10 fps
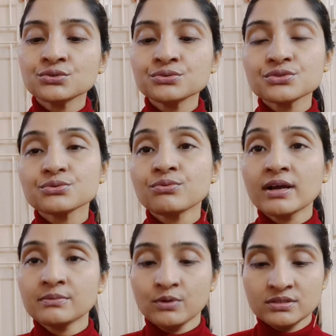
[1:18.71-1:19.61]
जूस
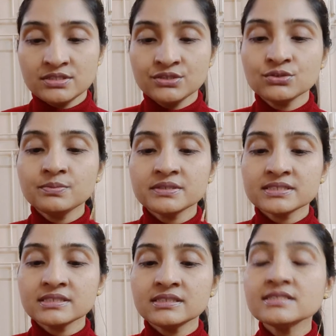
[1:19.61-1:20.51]
वन पॉइंट ज़ीरो
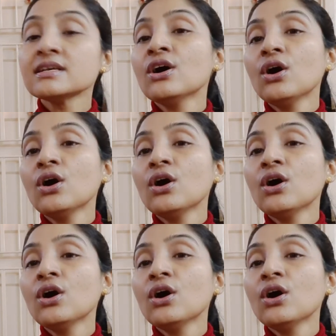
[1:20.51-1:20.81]
परसेंटेज